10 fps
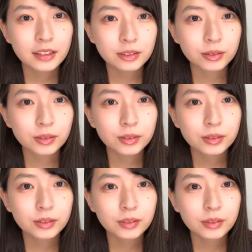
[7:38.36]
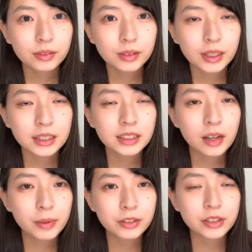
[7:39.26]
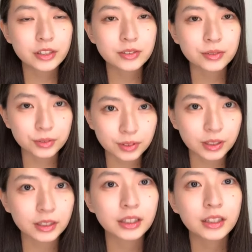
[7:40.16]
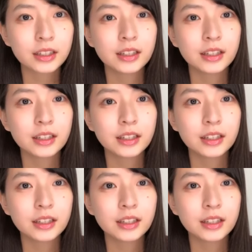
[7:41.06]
そうカニ食べるやつがね